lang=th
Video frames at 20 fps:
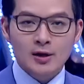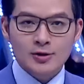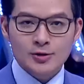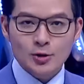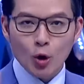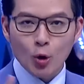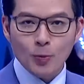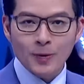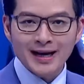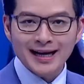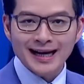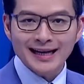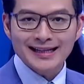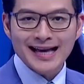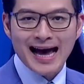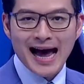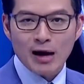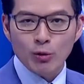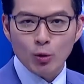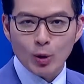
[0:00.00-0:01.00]
สู้เพื่อเงิน
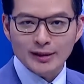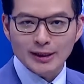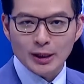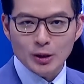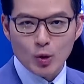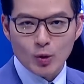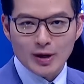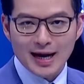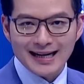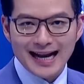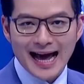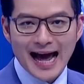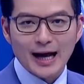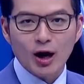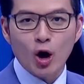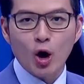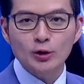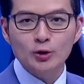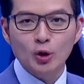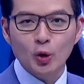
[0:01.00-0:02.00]
ค่าหัวที่อยู่ข้างหน้าข
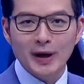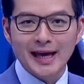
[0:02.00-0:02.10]
องตัว